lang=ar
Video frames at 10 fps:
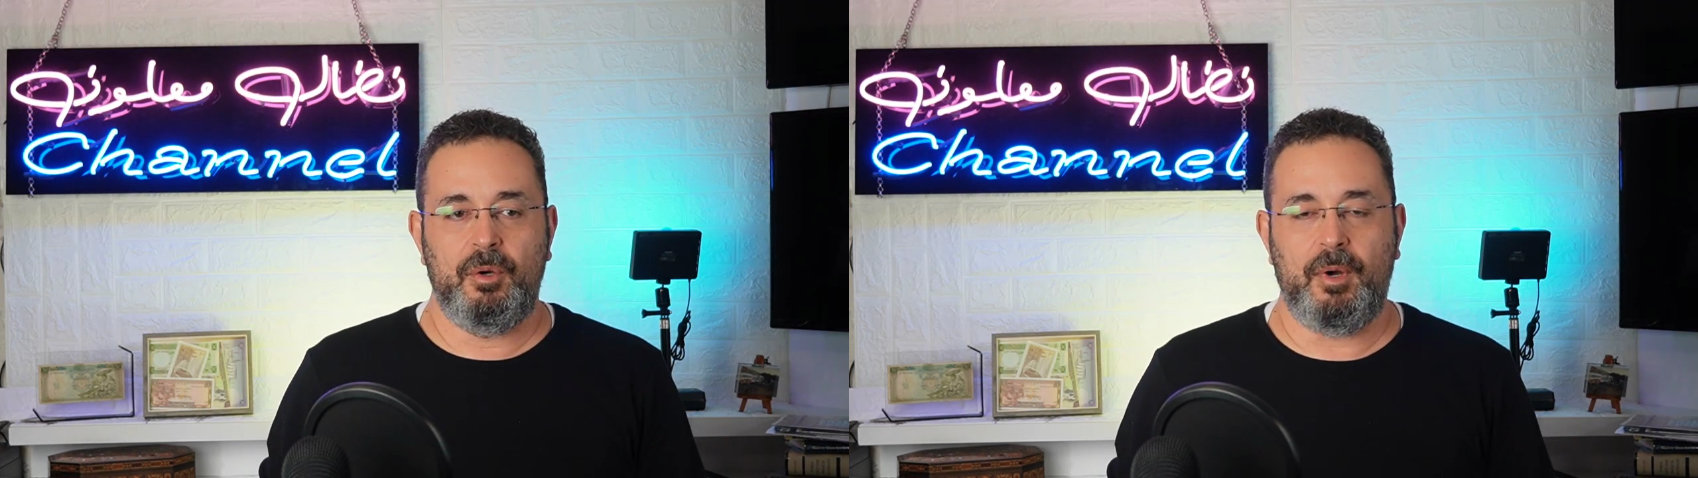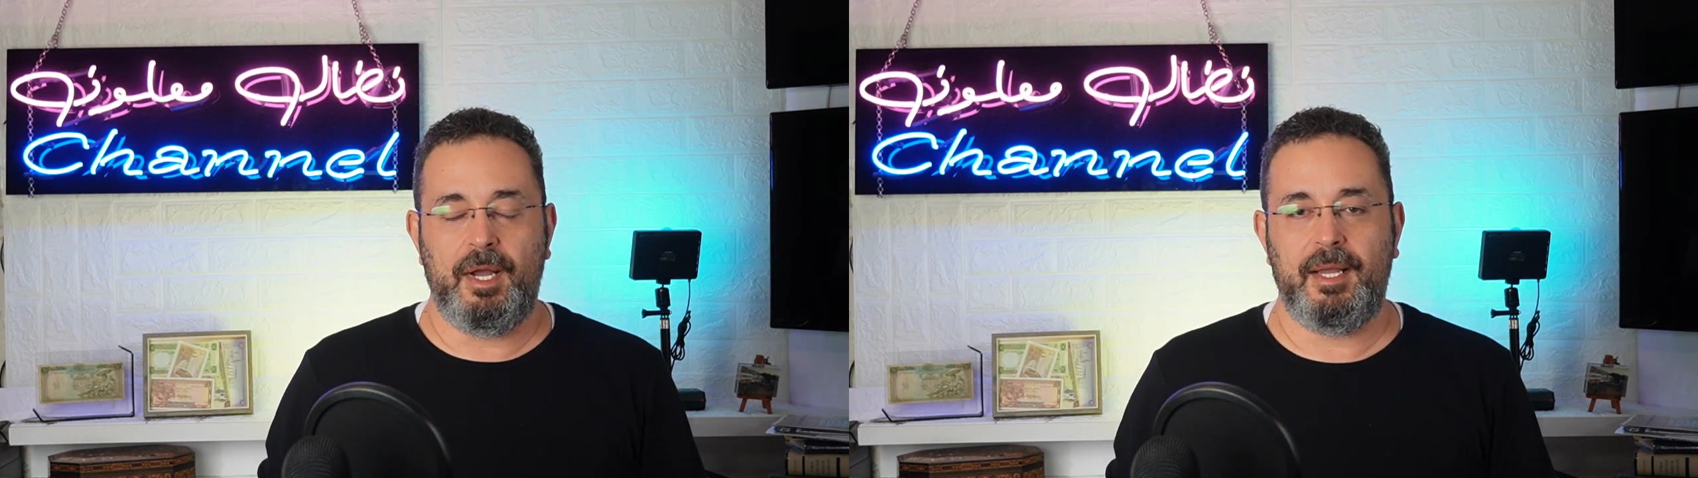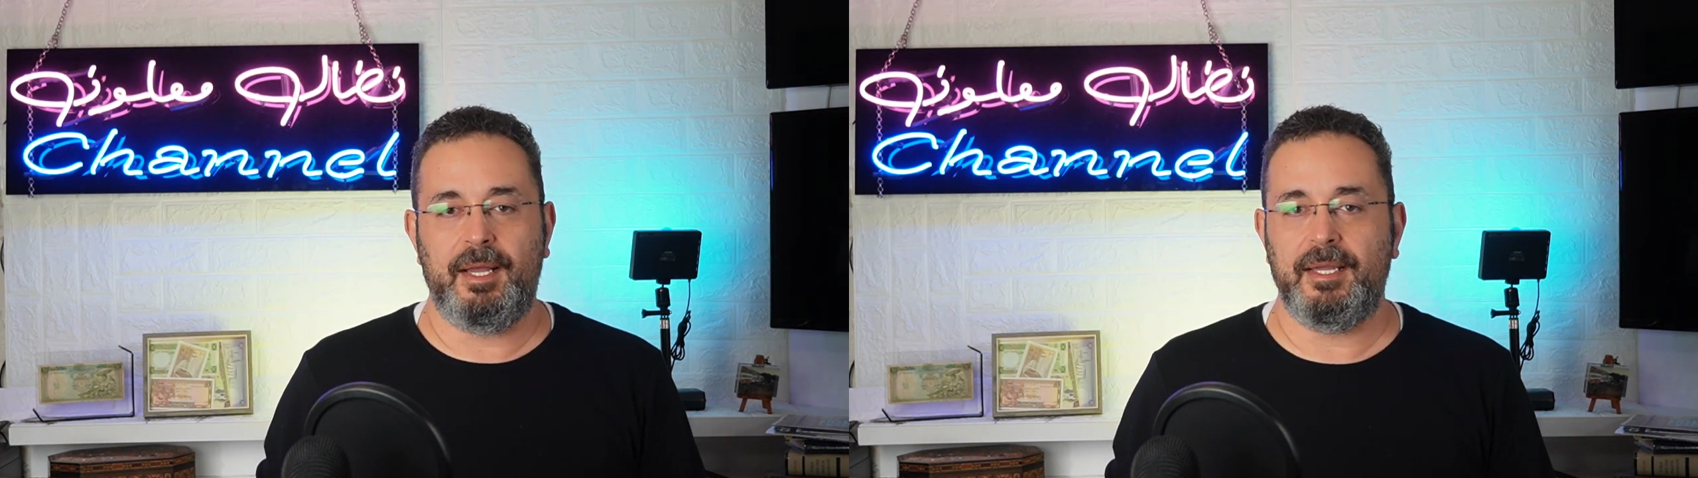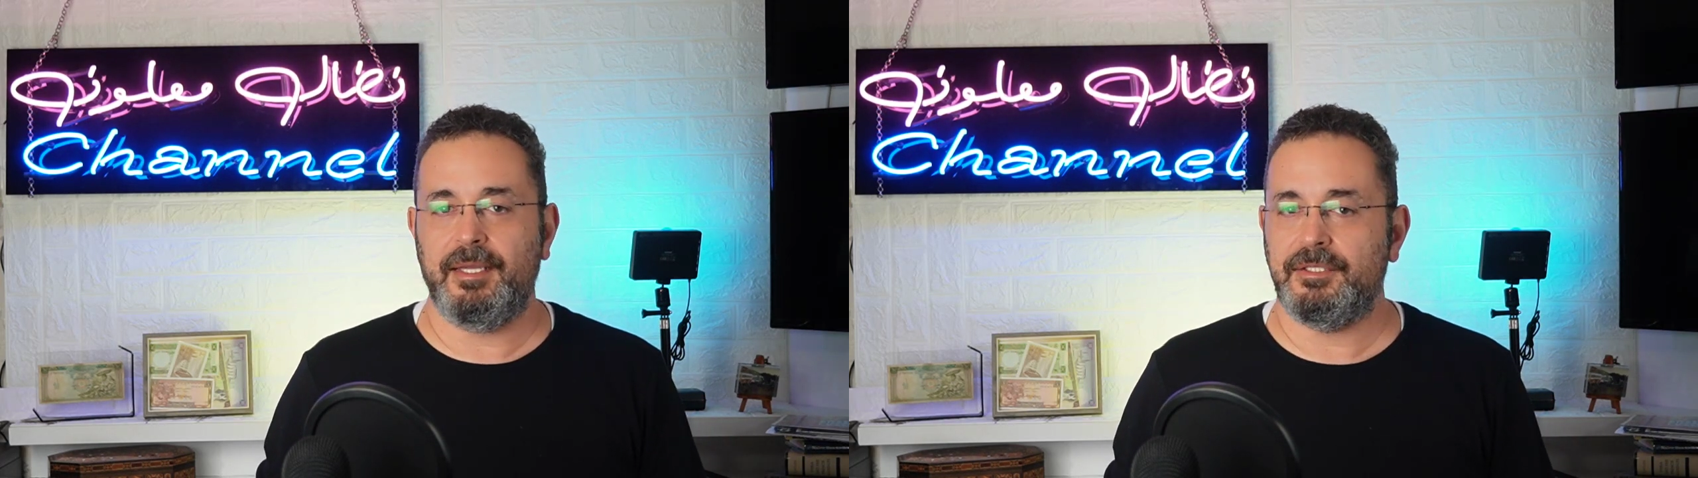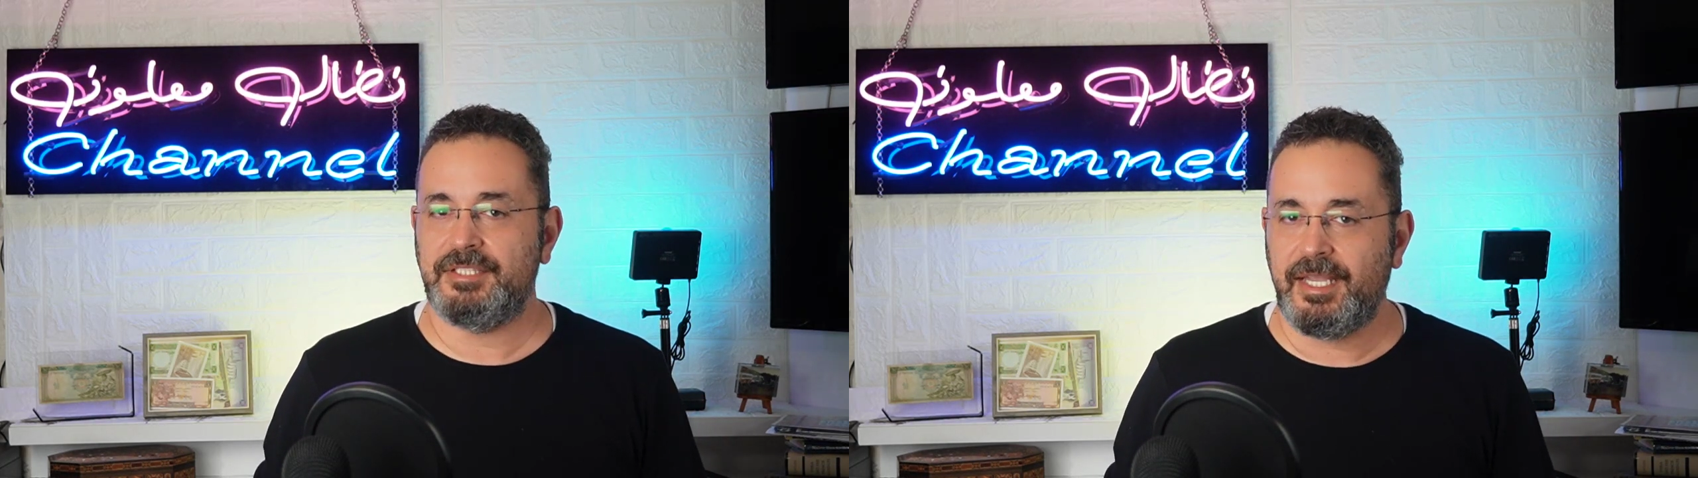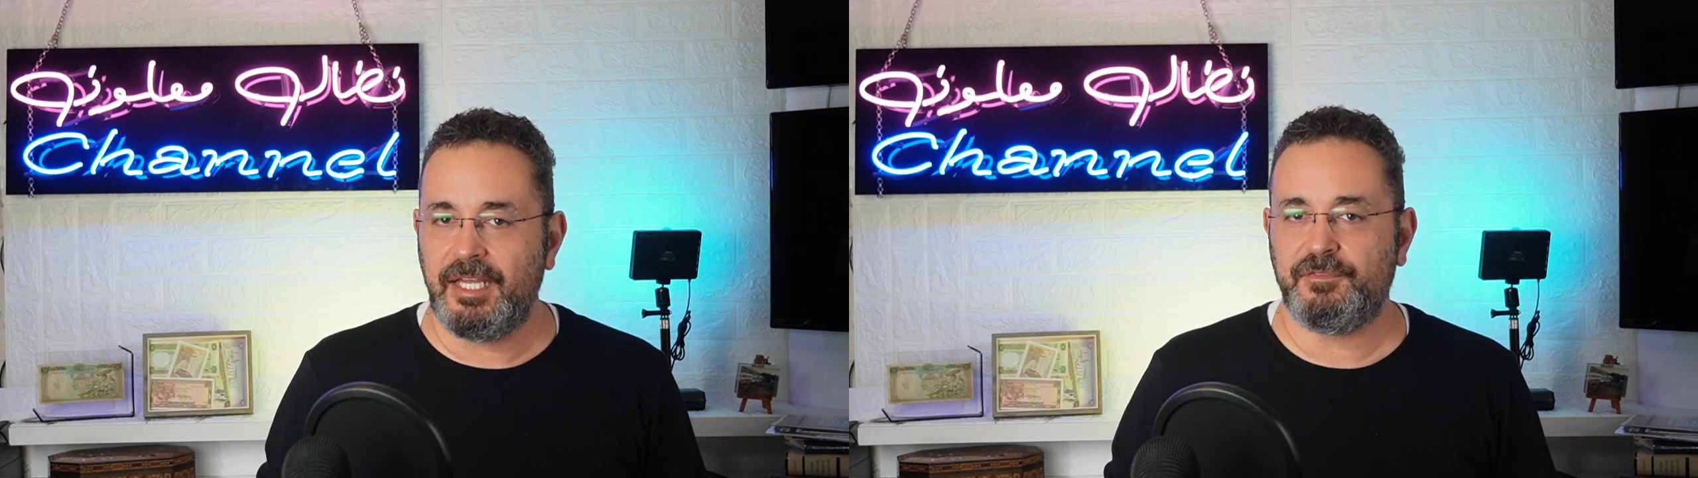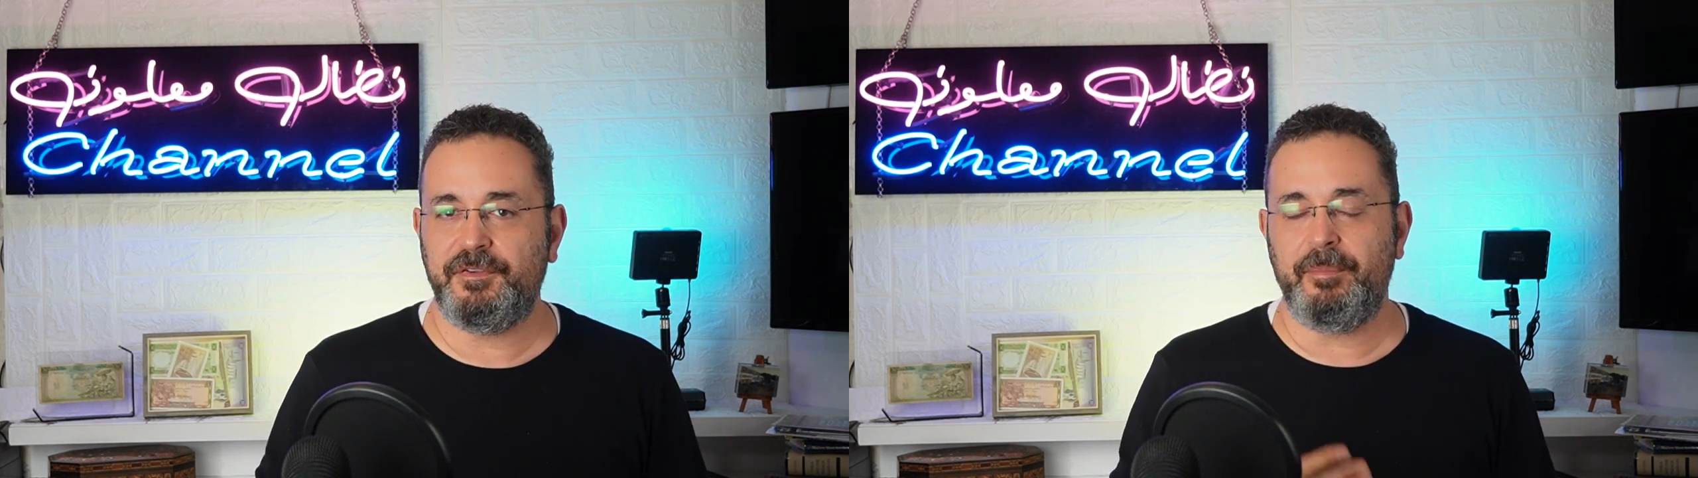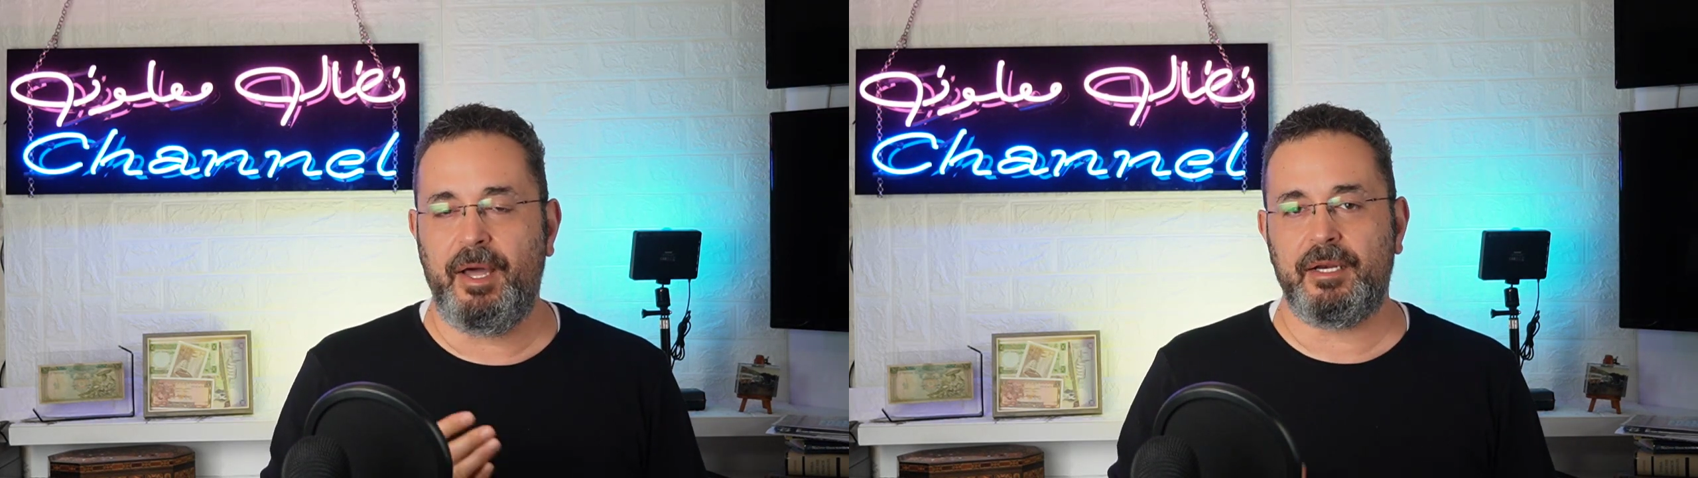وذكرت
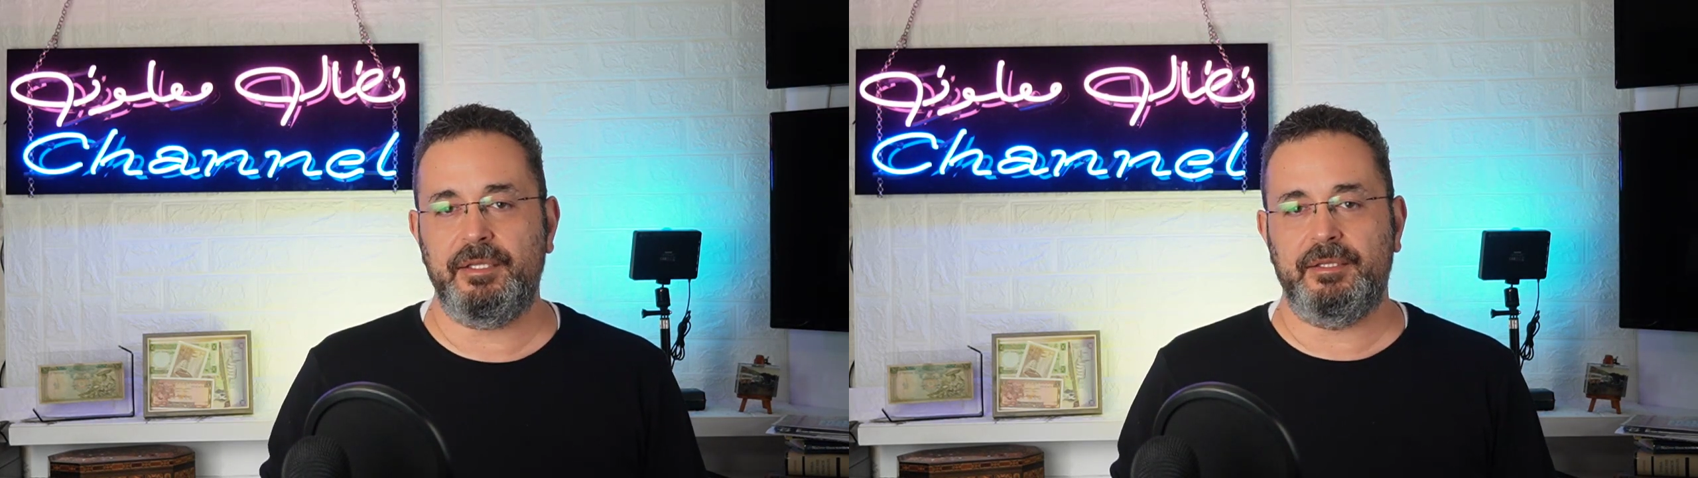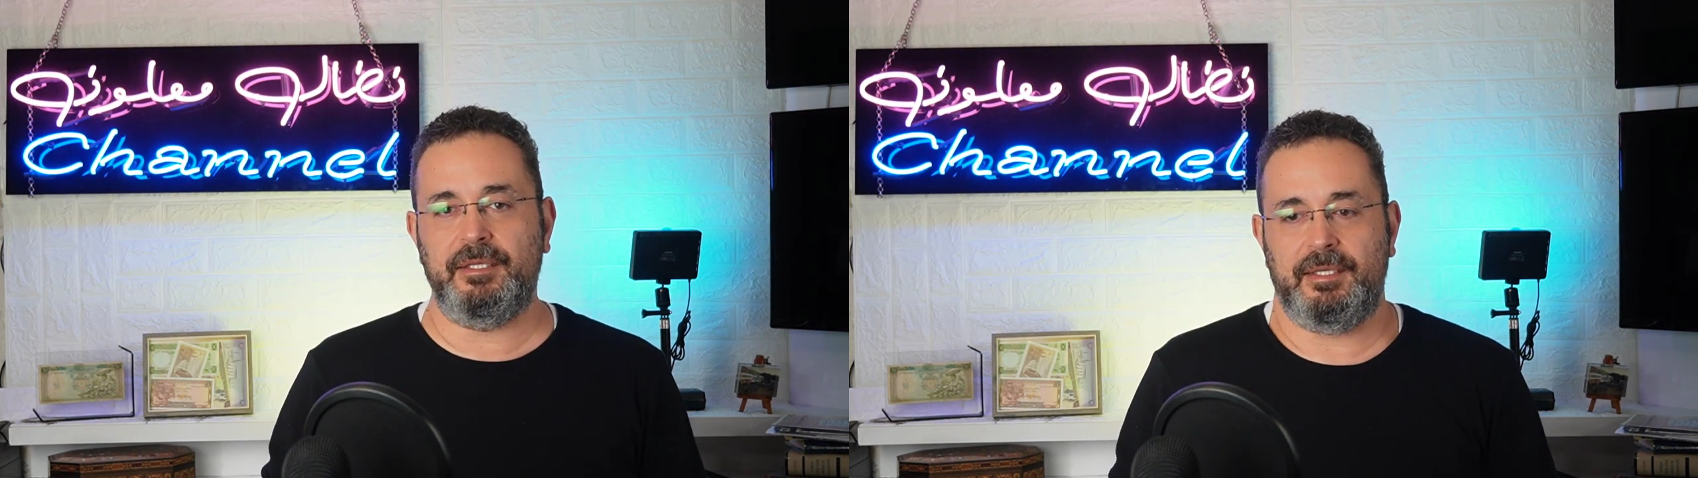في معرض